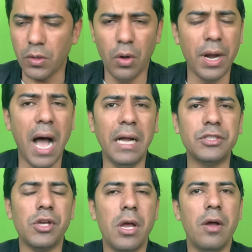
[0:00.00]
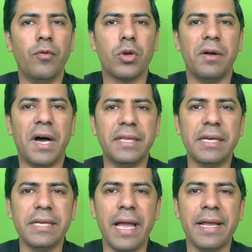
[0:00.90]
और आज वो
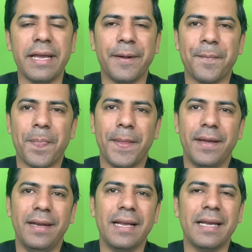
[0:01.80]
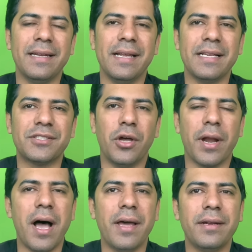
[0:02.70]
गवादर जाएंगे लेकिन इस
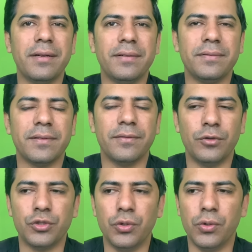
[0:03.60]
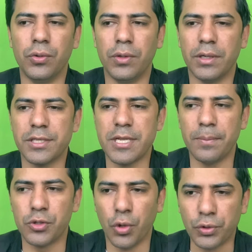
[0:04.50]
दौरान वो जो
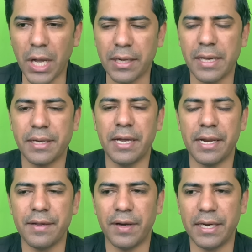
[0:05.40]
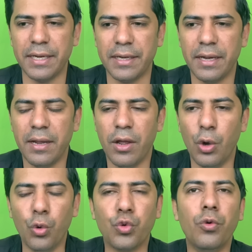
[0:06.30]
समझौता करके आने वाली
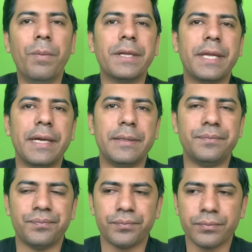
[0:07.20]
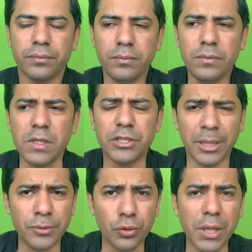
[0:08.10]
हुकूमत है
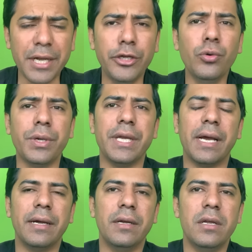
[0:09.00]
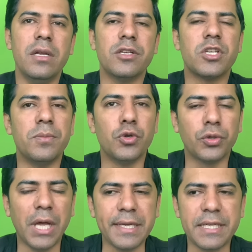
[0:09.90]
समझौता क्यों किया है
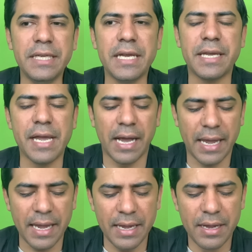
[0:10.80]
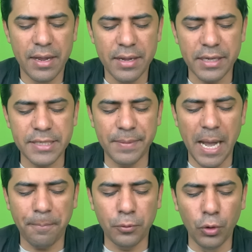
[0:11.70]
समझौता इसलिए किया है कि जब
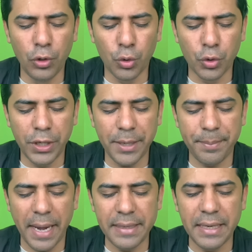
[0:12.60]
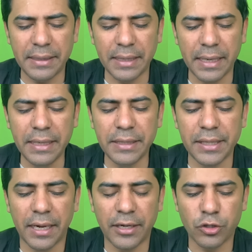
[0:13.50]
आपको लोगों ने मैंडेट नहीं
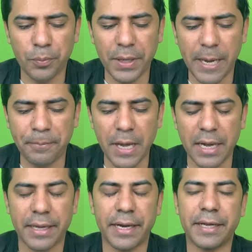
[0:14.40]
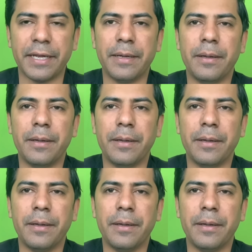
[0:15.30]
दिया तो फिर आप क्या करेंगे